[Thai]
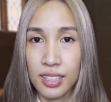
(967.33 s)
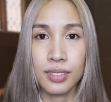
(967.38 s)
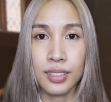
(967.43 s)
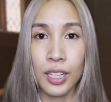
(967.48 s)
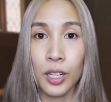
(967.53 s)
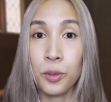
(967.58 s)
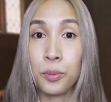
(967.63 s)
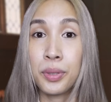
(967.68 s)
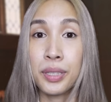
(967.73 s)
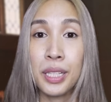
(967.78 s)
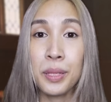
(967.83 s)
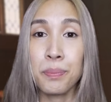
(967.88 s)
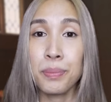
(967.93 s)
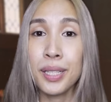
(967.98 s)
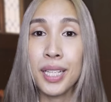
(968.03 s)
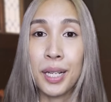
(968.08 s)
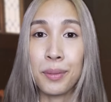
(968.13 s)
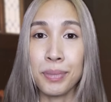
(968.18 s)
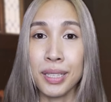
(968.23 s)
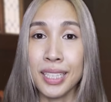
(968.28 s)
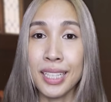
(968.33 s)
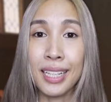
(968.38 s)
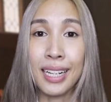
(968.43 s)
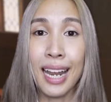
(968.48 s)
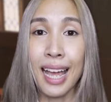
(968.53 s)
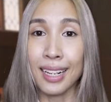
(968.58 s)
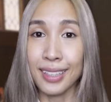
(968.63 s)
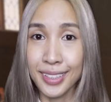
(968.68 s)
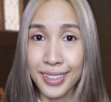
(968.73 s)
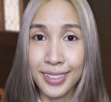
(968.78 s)
เขาไม่ได้เปลี่ยนเป็นอีก
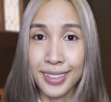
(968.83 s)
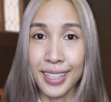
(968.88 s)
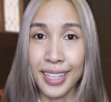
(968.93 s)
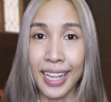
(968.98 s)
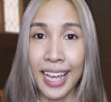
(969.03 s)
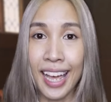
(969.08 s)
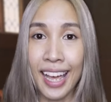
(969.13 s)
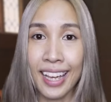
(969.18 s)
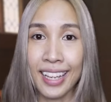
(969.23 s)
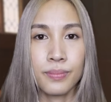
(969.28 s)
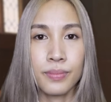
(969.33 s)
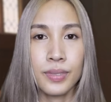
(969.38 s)
ลักหนึ่งนะคะ